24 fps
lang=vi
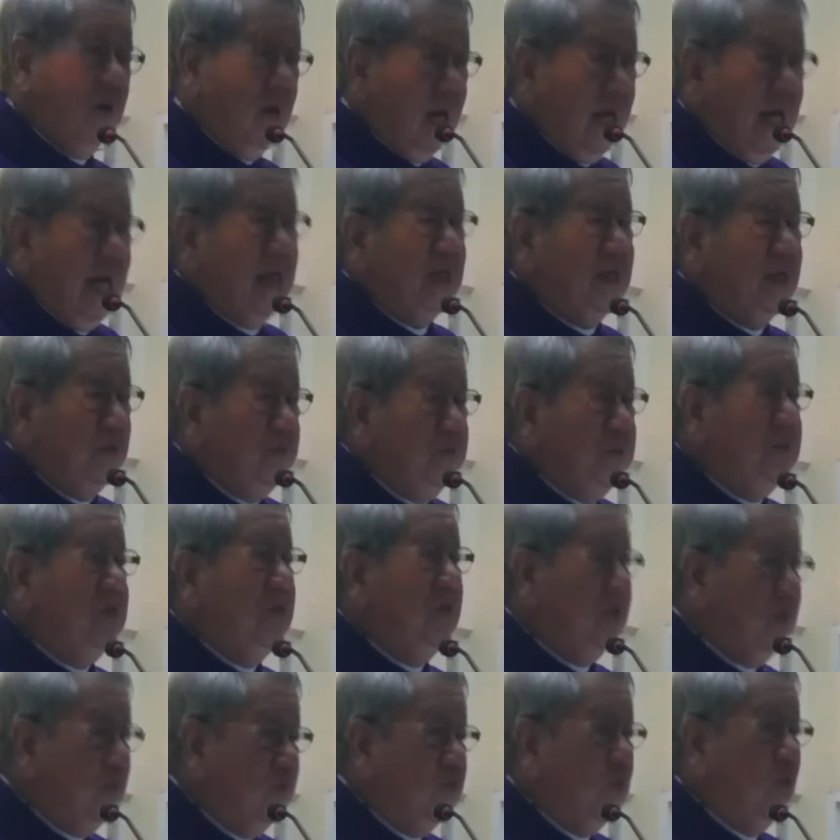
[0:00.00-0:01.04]
ở lại ăn cơm
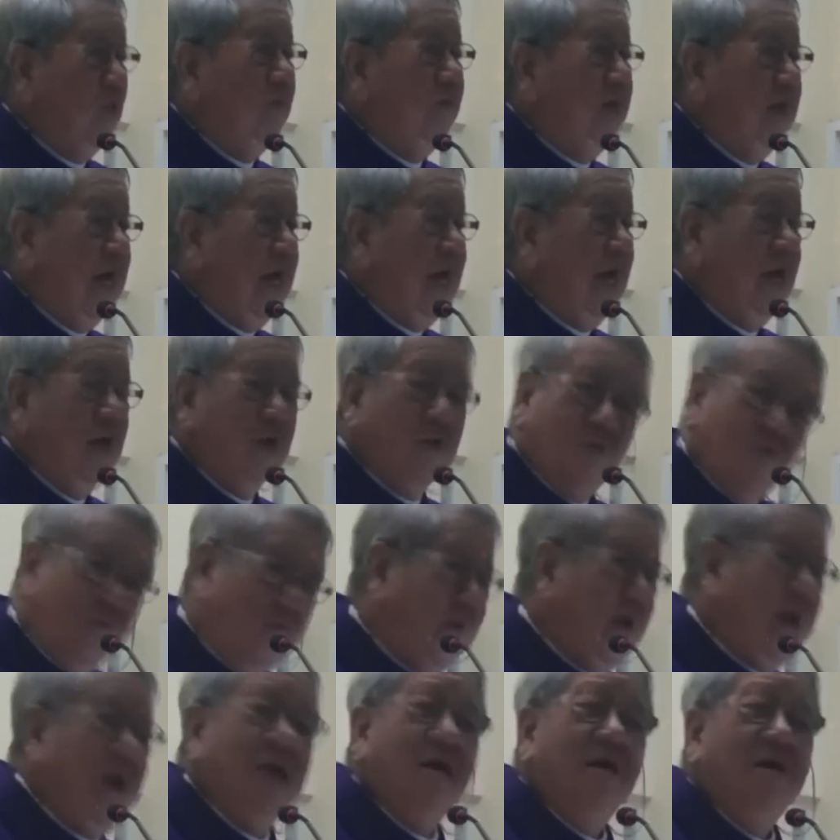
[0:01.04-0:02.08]
trưa, cơm tối với ngài rồi
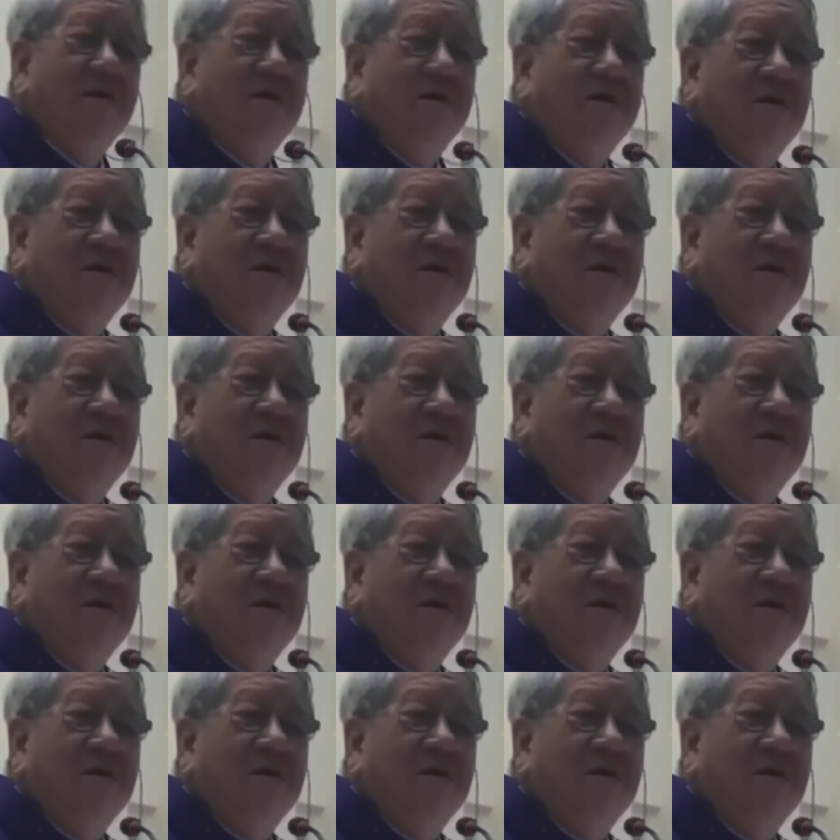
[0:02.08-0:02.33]
về.